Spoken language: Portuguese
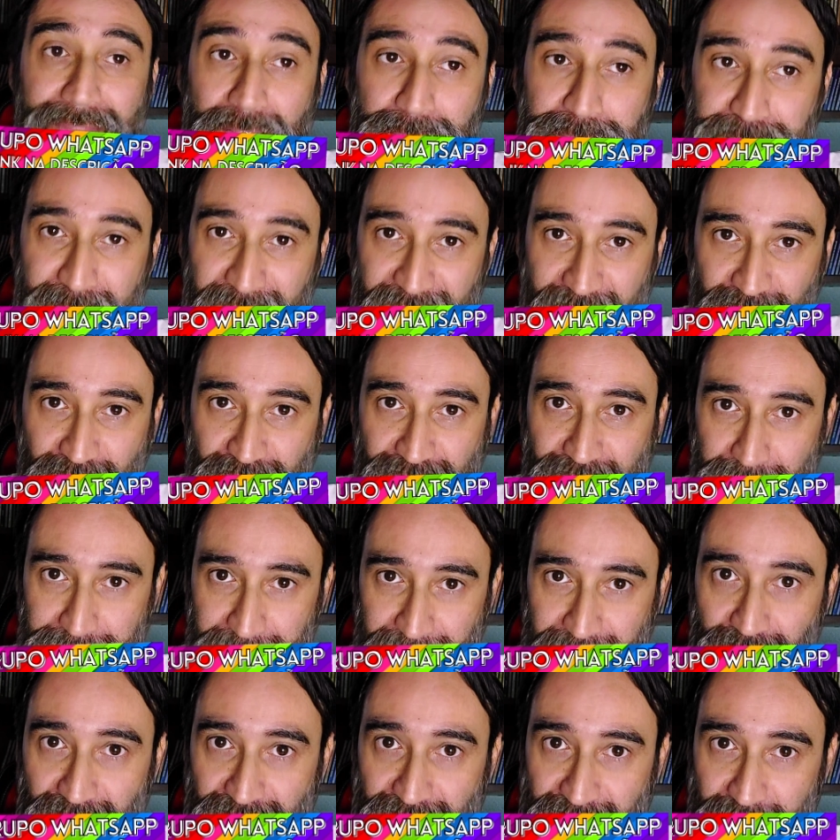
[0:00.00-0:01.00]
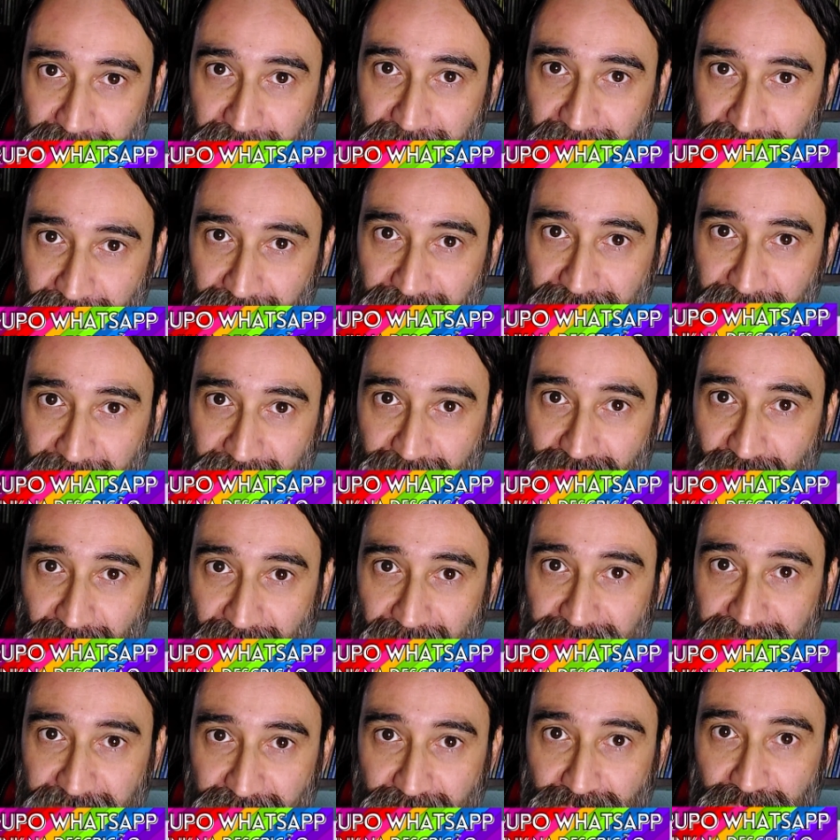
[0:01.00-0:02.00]
Depende também do samba enredo que a
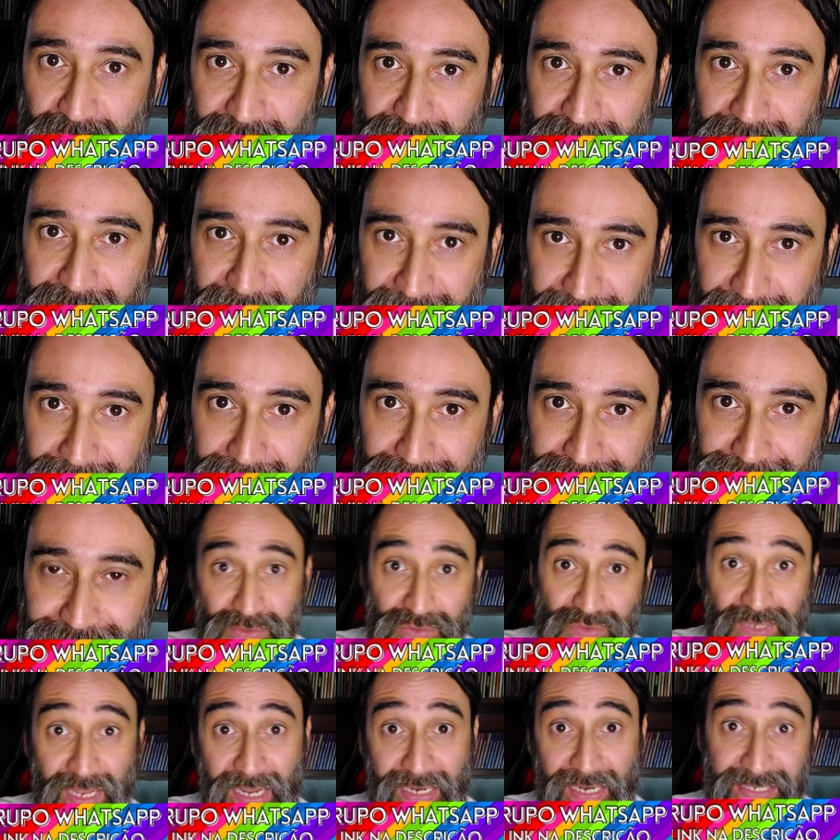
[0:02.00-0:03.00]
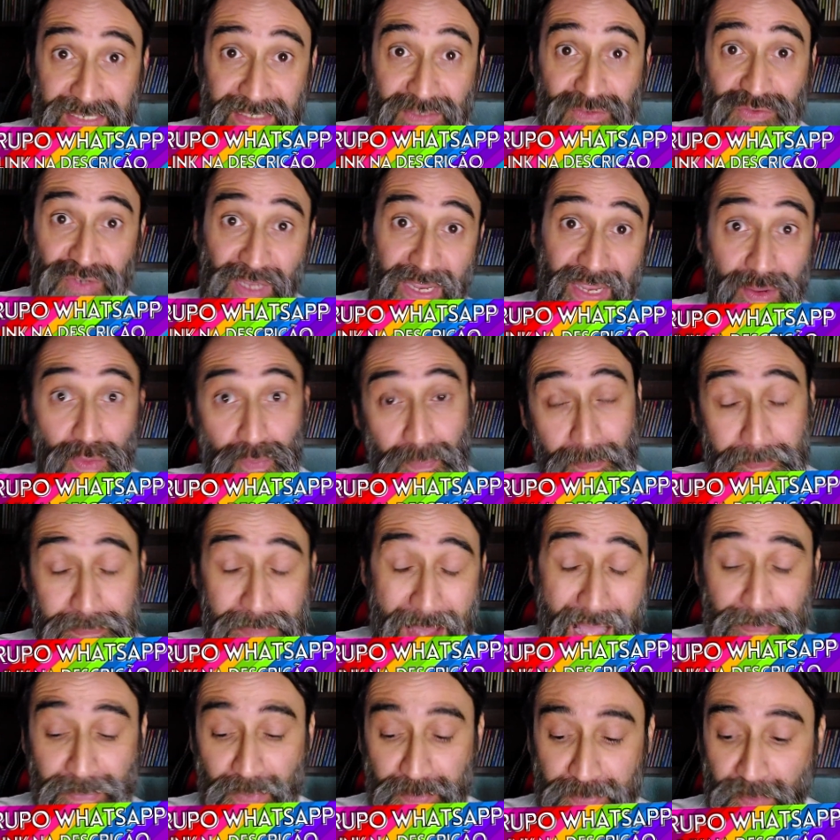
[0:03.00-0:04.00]
escola vai escolher, né? Isso daí já é um
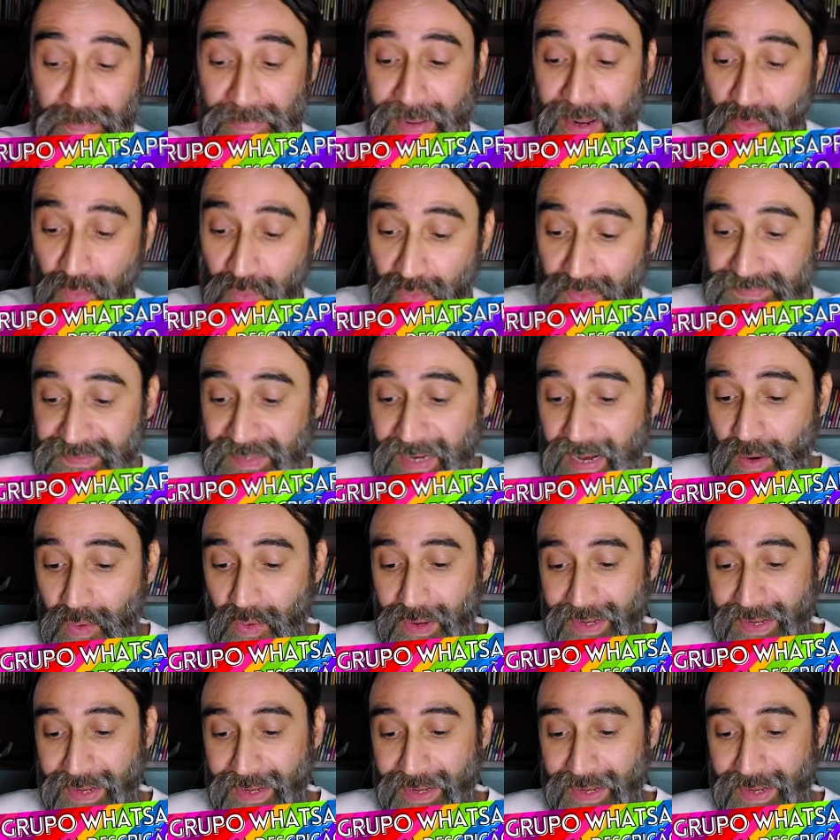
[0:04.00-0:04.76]
papo para uma outra